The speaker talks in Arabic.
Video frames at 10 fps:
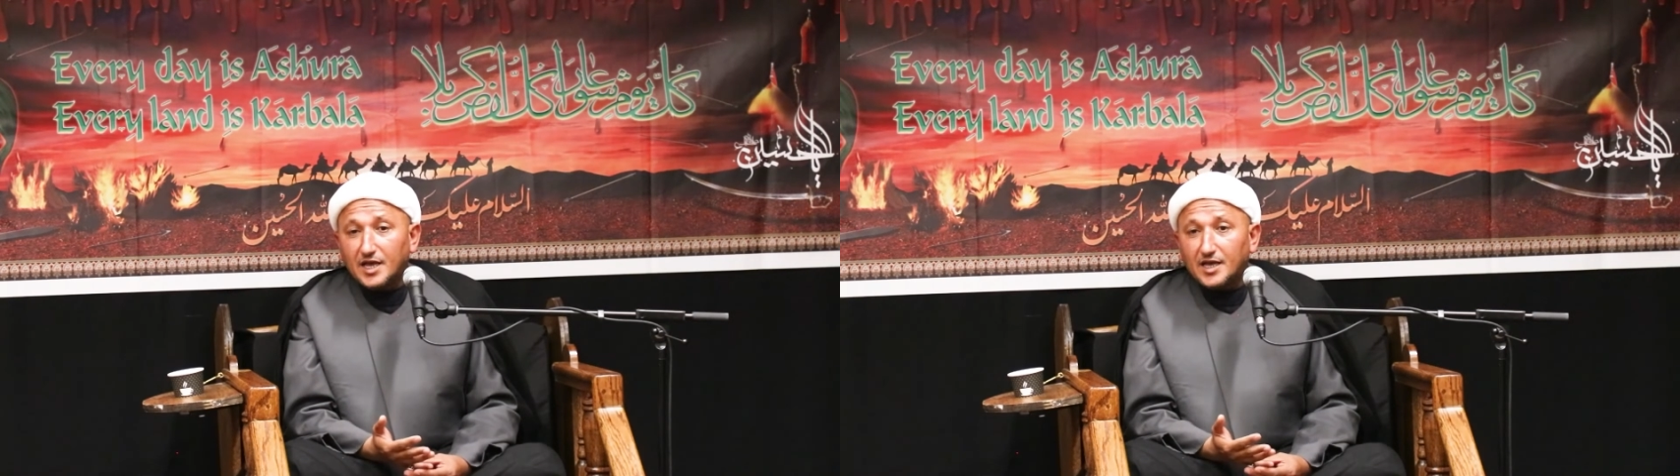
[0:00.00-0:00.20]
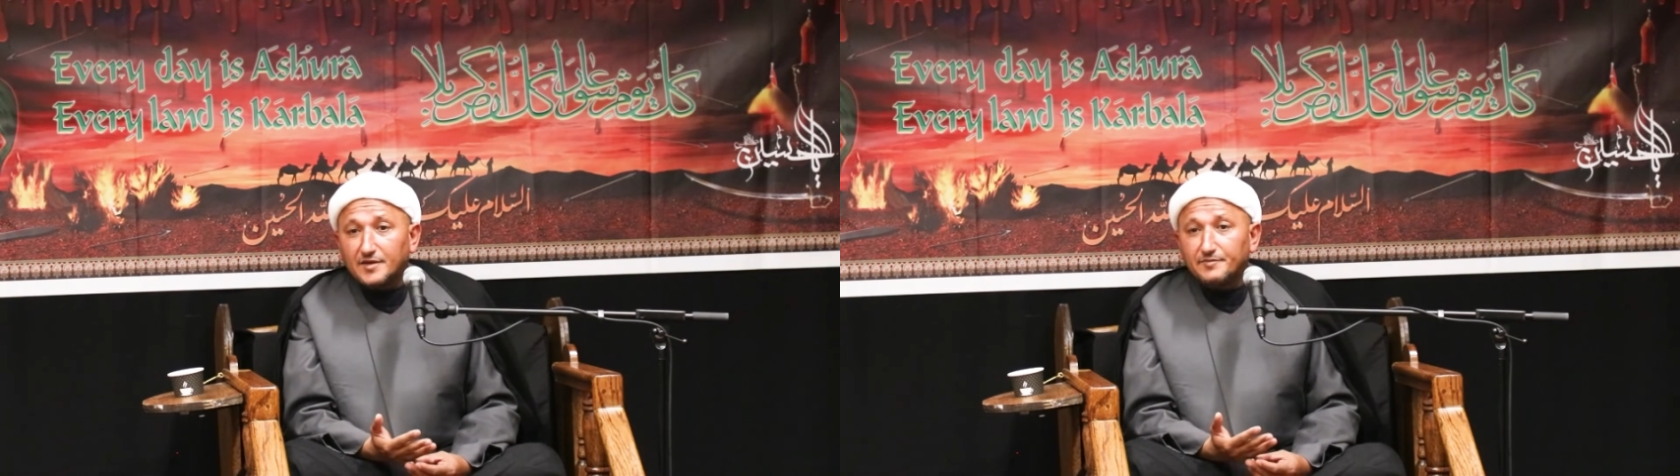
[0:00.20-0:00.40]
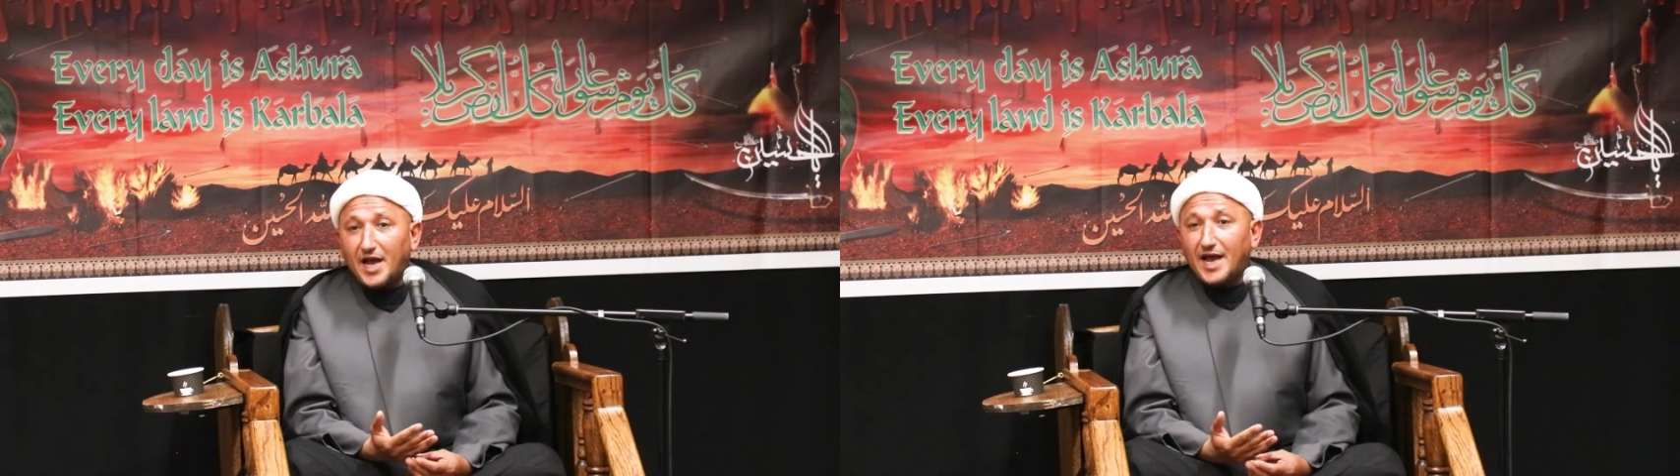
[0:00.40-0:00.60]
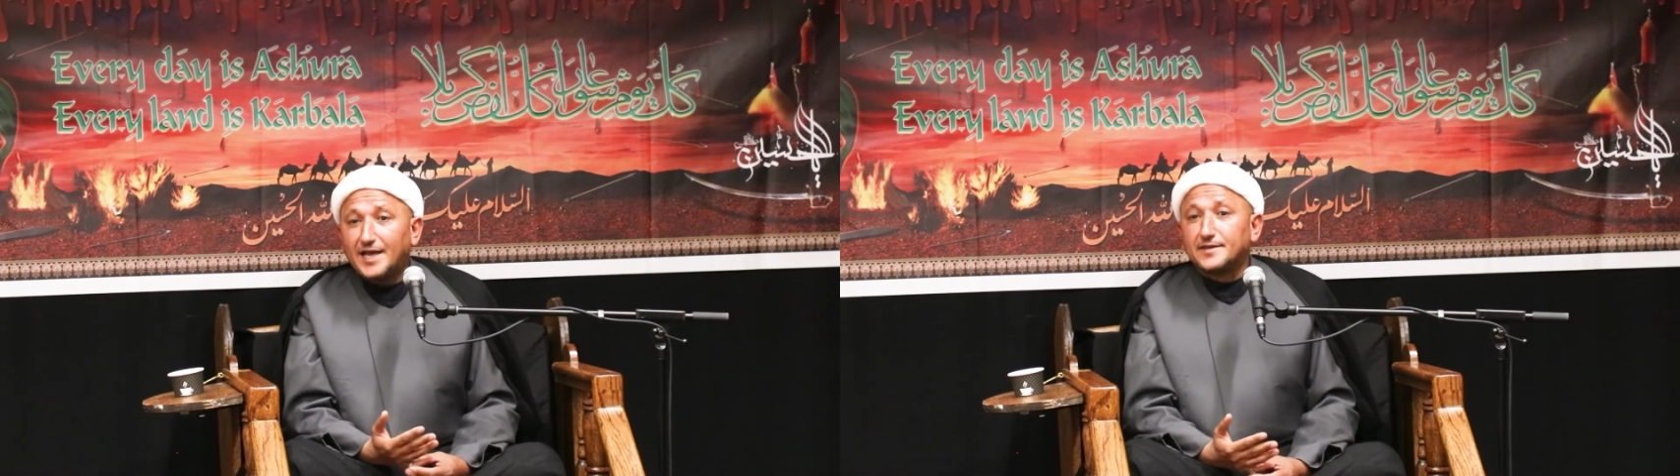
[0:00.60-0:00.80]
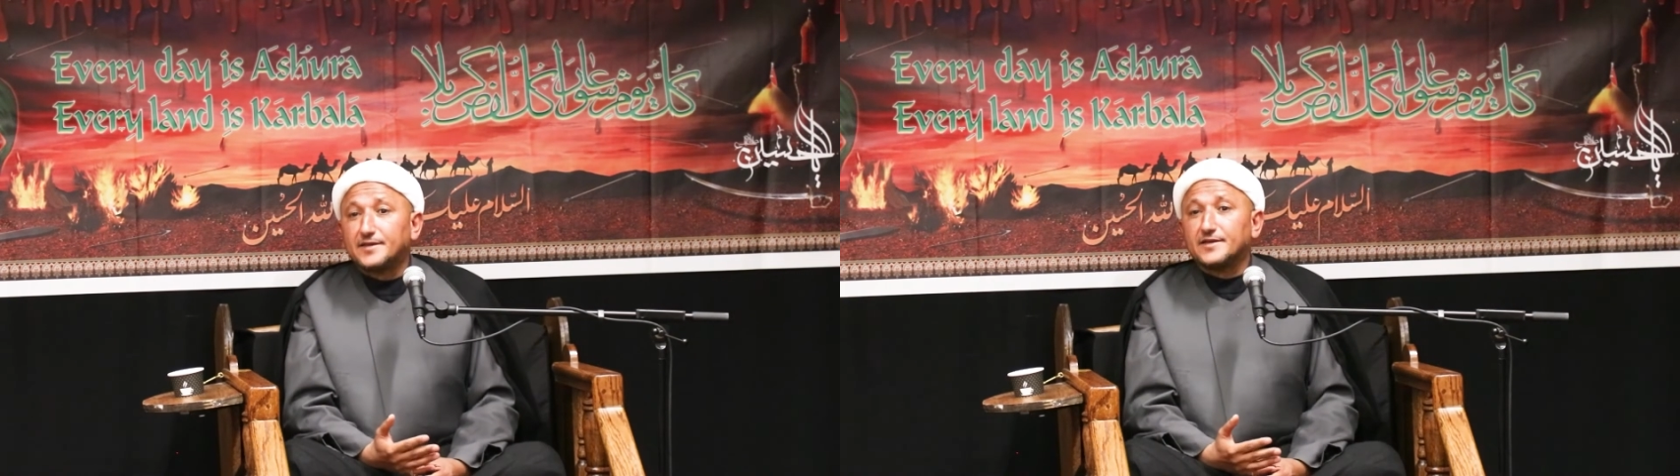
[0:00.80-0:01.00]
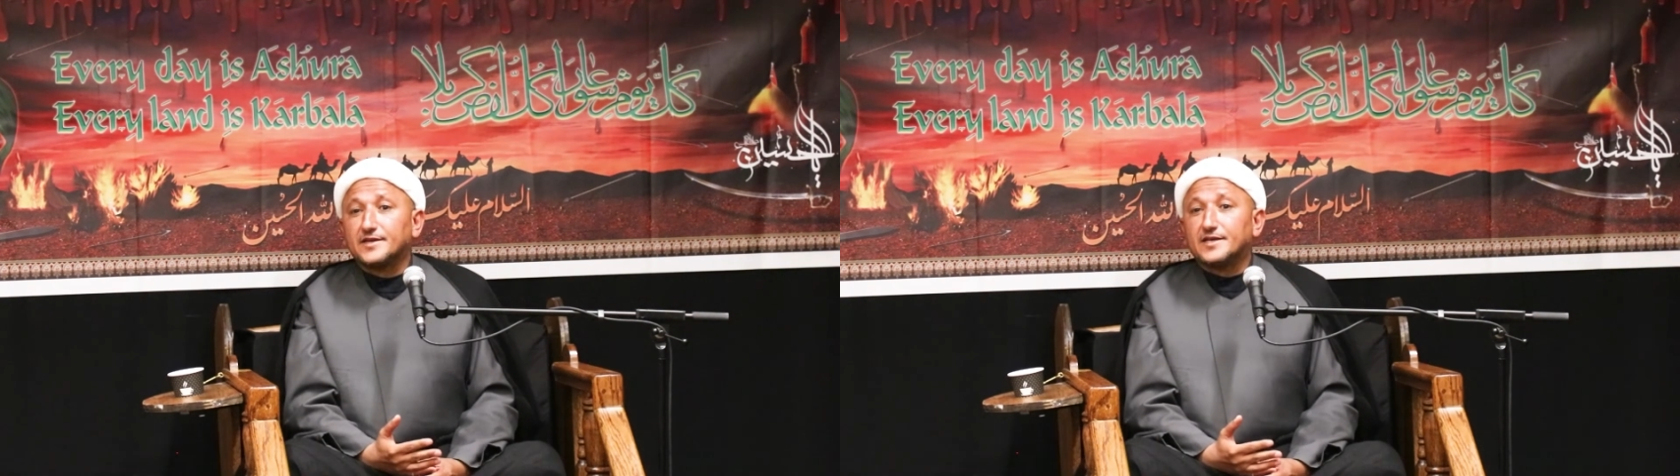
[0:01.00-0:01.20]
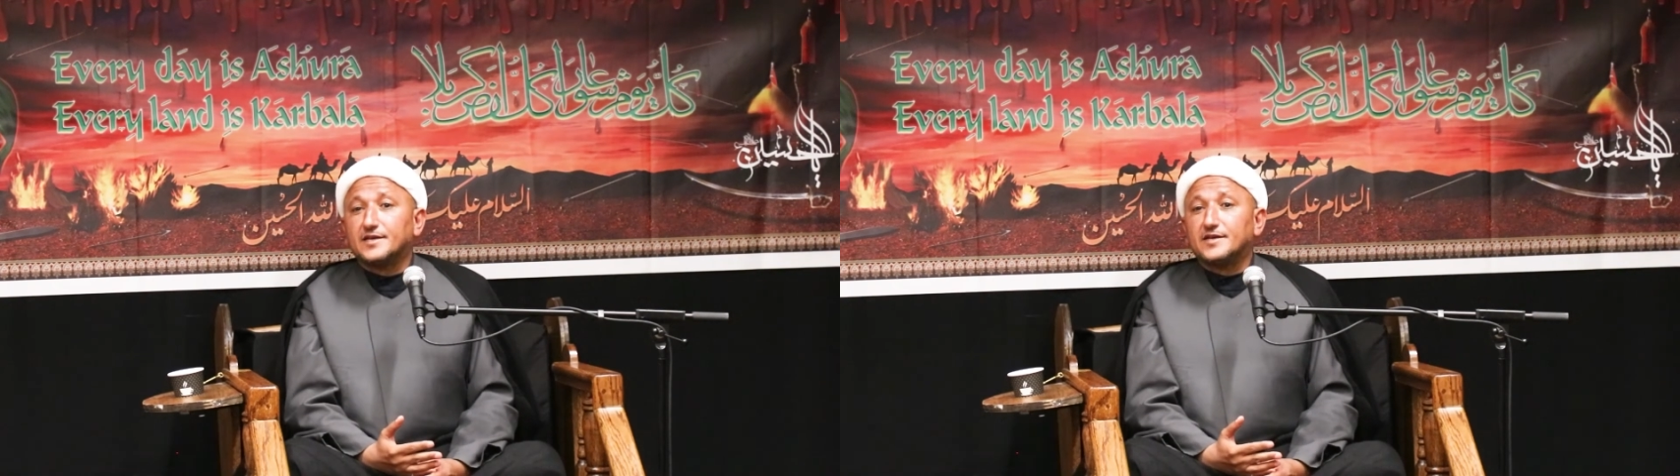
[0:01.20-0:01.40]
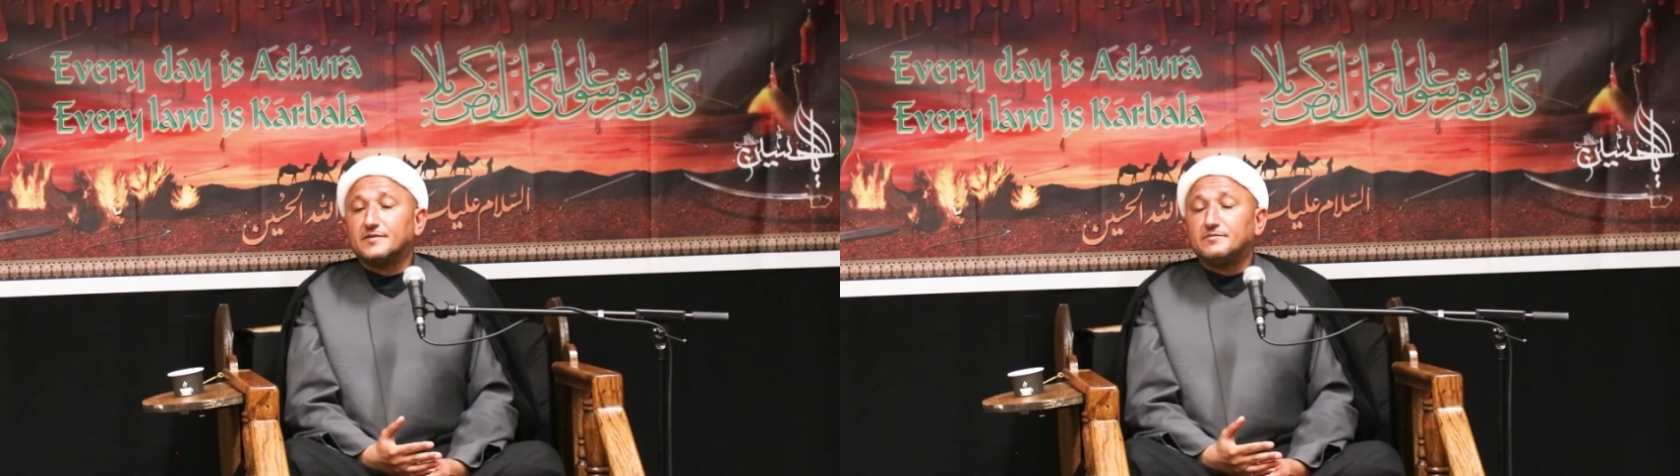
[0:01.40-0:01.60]
بعد
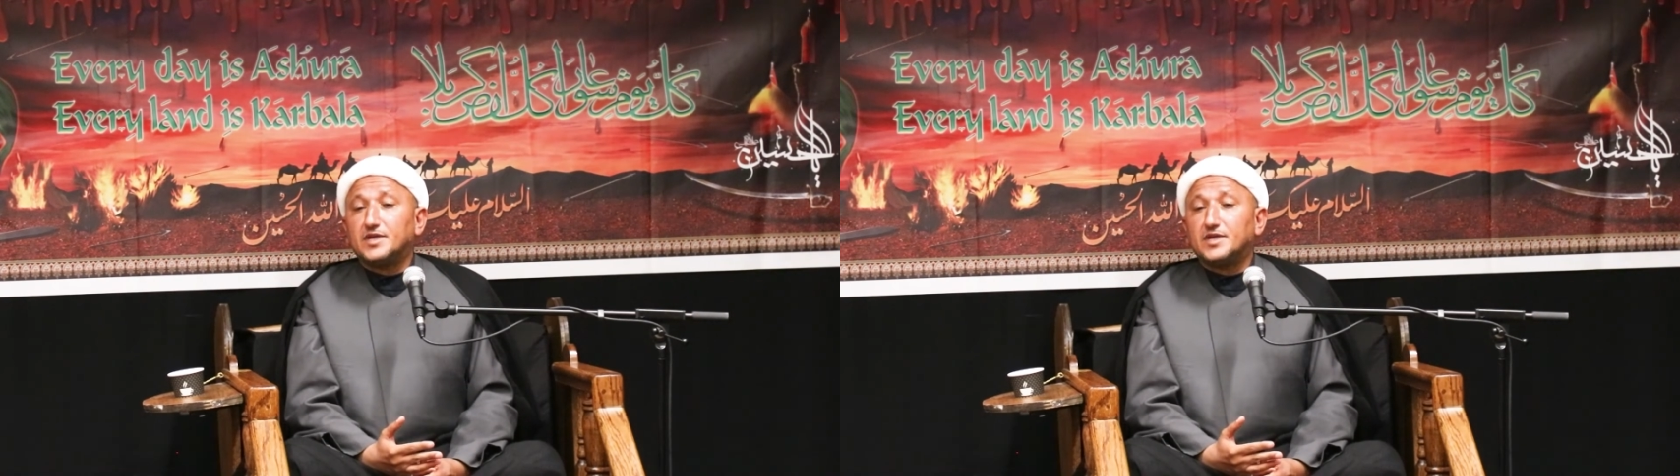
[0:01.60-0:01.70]
من